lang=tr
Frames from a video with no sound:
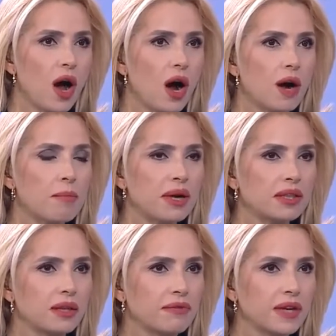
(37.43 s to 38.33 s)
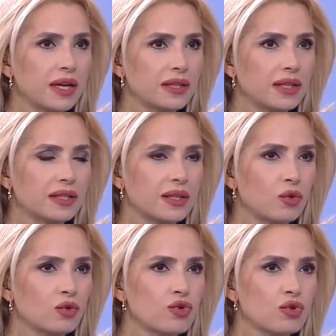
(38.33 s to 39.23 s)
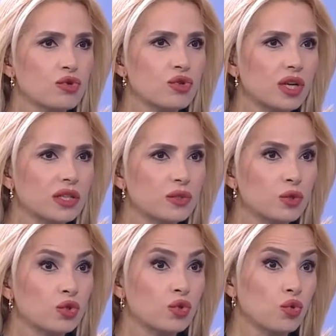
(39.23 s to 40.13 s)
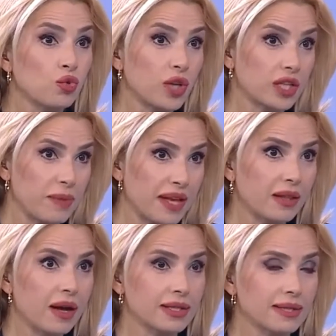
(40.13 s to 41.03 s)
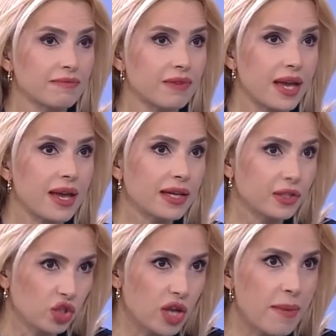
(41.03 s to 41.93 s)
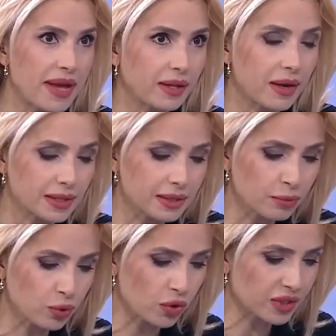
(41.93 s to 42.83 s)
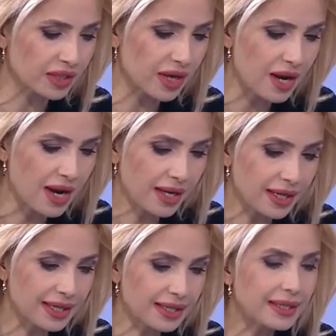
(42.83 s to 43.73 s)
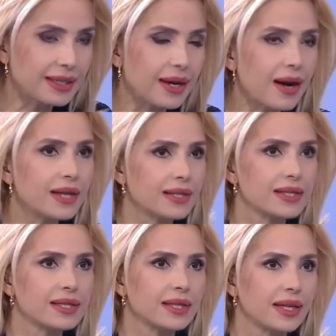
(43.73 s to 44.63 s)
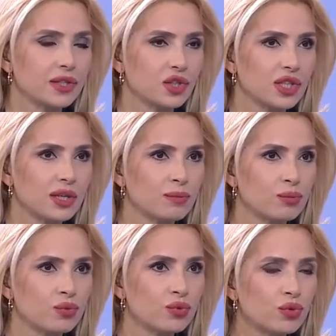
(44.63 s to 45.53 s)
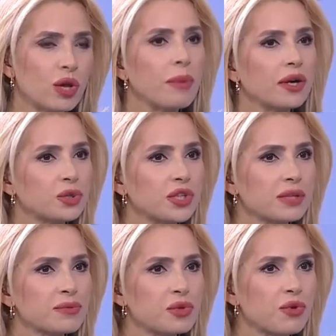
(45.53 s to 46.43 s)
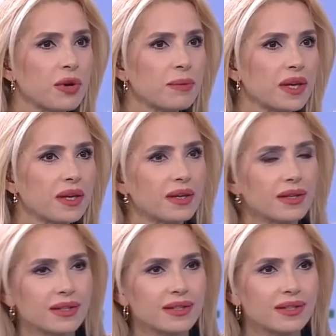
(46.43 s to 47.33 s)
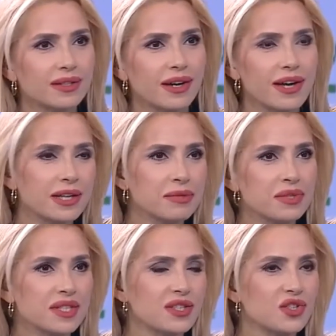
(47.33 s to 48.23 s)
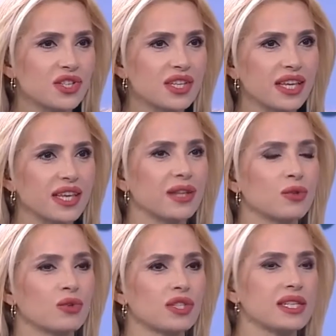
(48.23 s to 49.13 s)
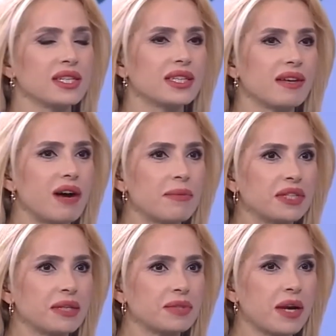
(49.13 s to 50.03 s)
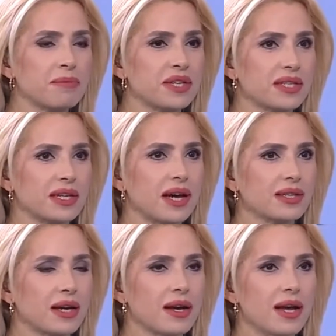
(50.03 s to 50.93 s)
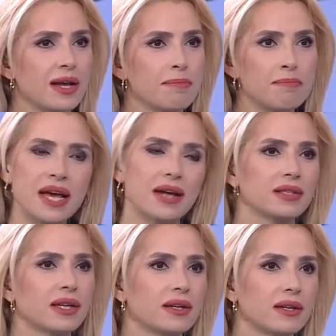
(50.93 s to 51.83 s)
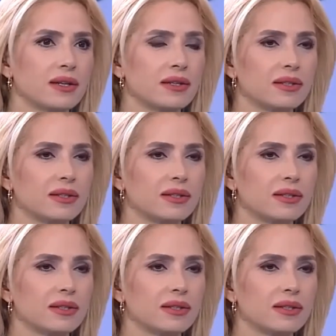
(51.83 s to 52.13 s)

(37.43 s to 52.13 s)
Ham madde fiyatları ne olursa olsun alınıyor çünkü üretmek lazım ve işlemek lazım. Bu noktada ilk iki ay nasıl geçti bununla başlayalım sonra bir e, hayatımızın içindeki noktasıyla devam edelim tam piyasalarda haftalarda bir anda e,